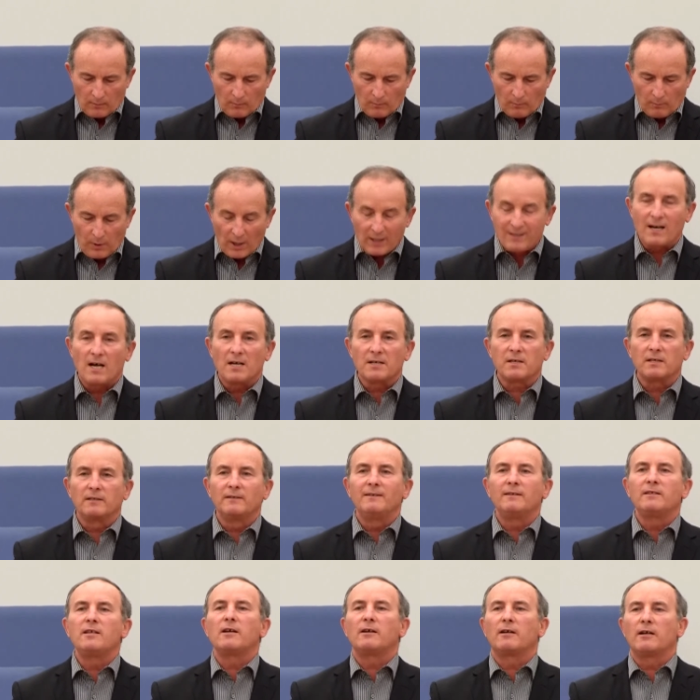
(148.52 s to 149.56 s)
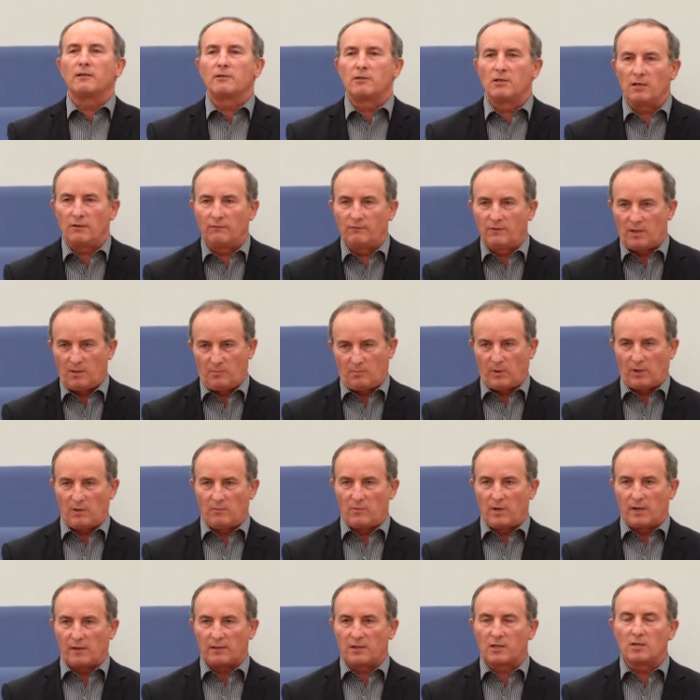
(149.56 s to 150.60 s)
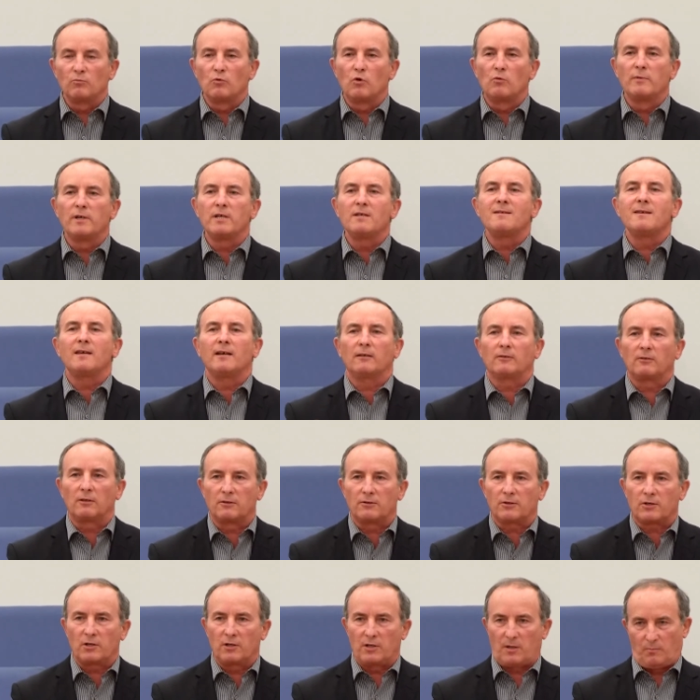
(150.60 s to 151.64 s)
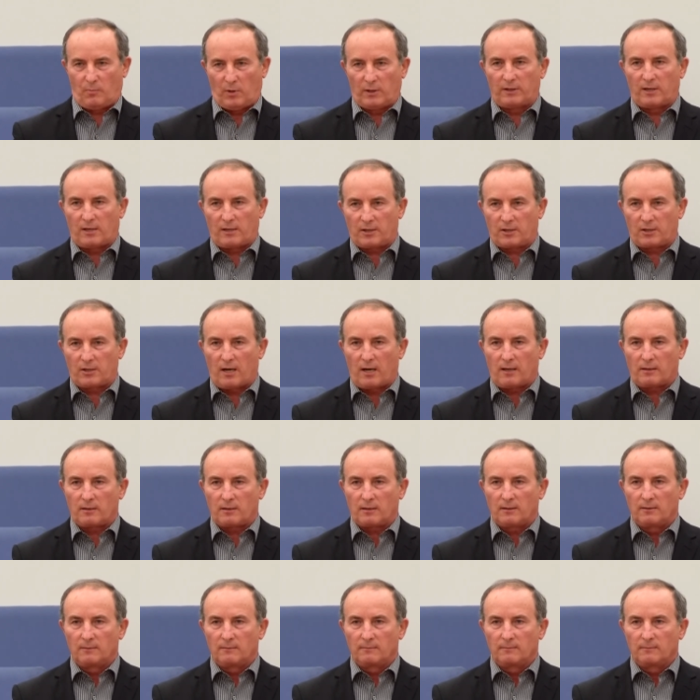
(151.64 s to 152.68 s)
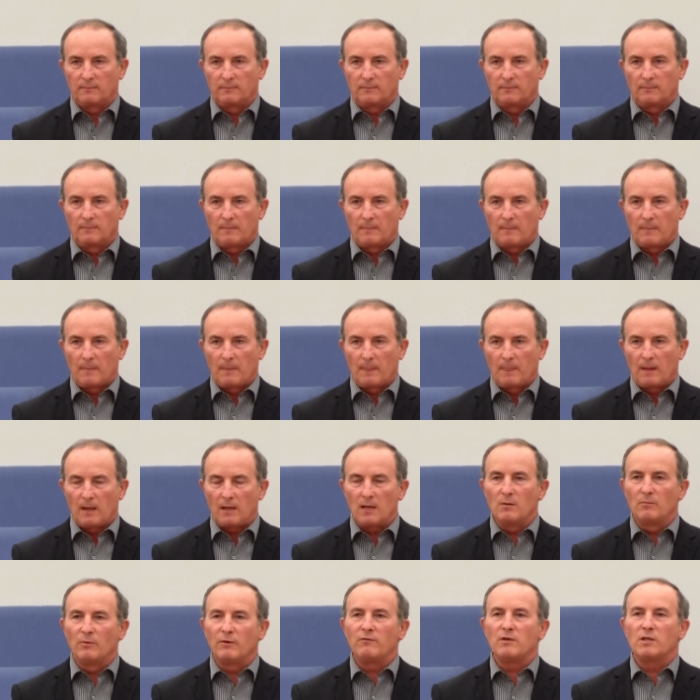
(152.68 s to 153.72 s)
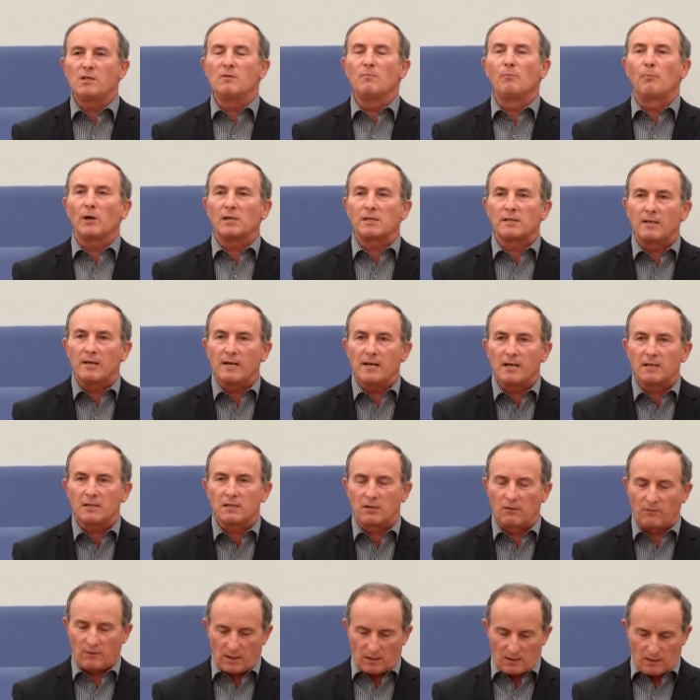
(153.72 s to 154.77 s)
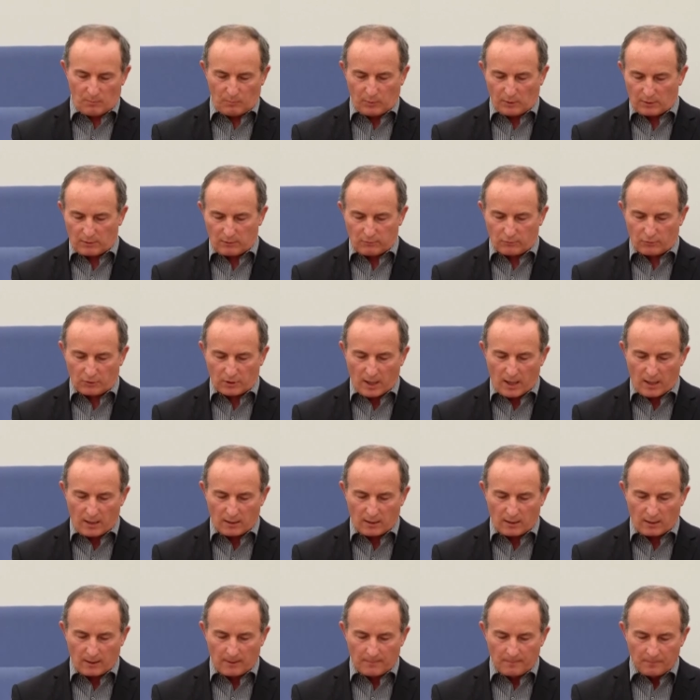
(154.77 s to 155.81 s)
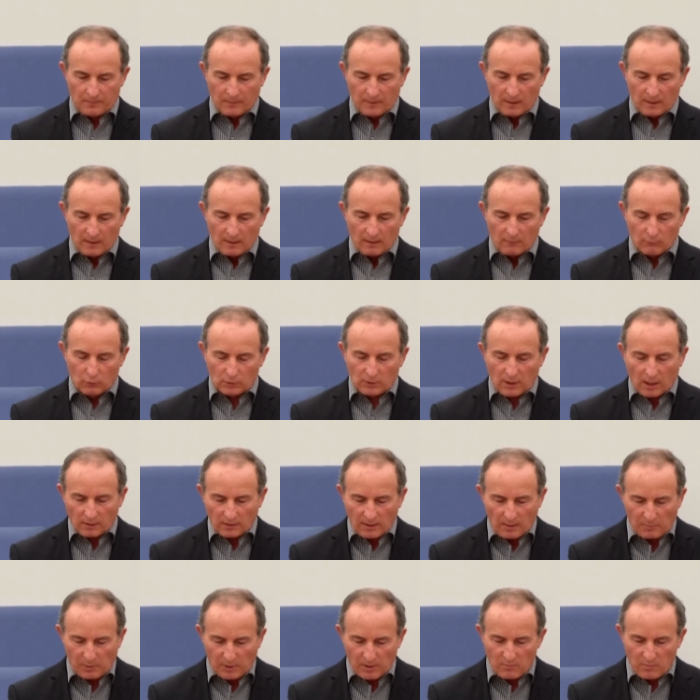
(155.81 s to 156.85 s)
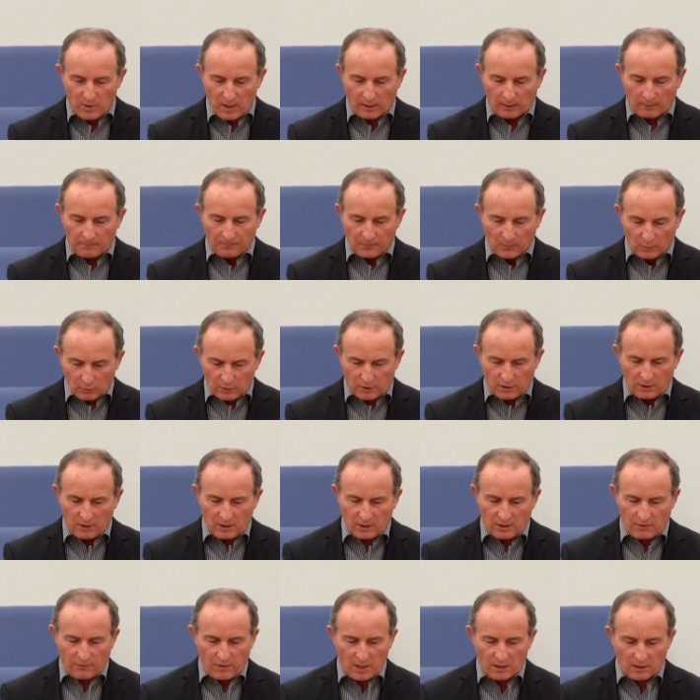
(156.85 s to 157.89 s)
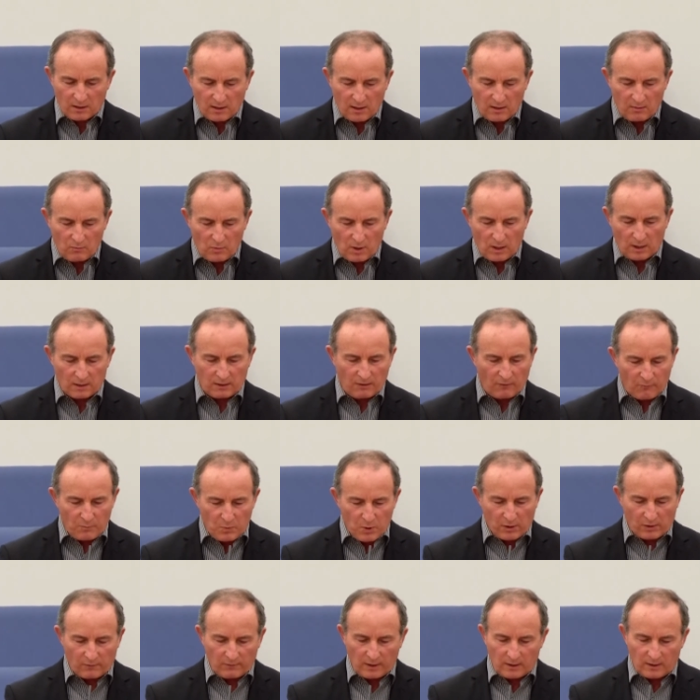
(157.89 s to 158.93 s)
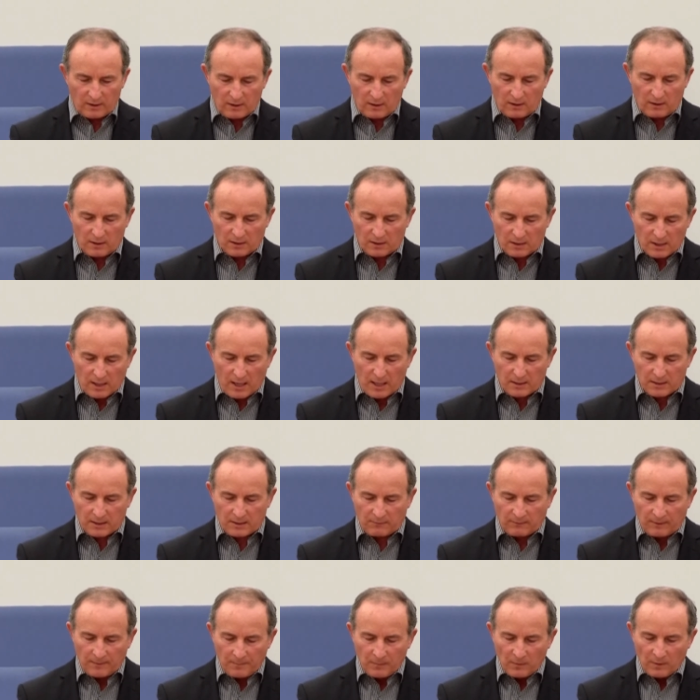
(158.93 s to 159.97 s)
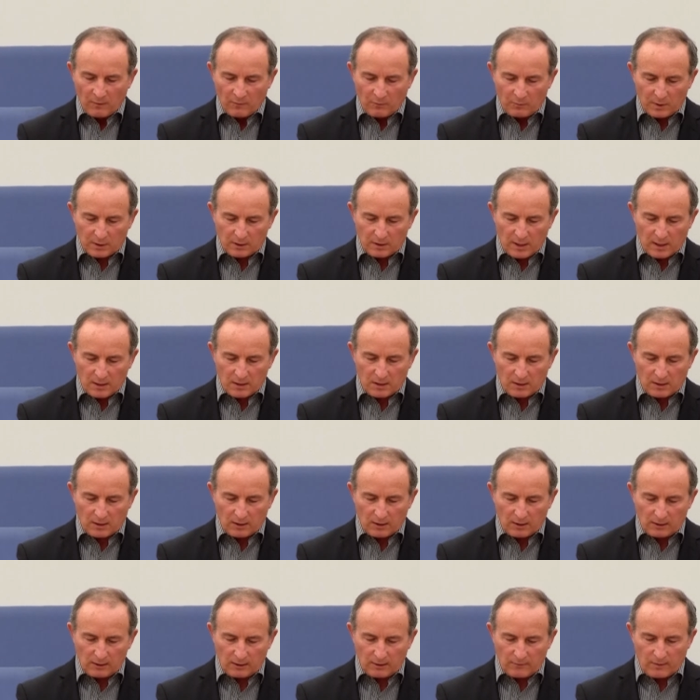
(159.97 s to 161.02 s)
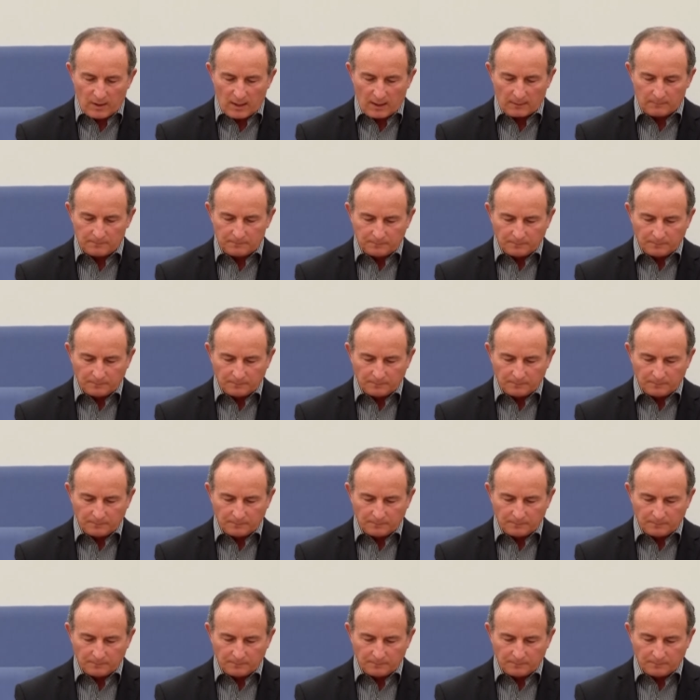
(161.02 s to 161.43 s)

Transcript: показан негативный пример, чему мы не должны подражать. И мы видим последствия непослушания. Вот как, например, очень известное место в первой книге царств, в 15 главе.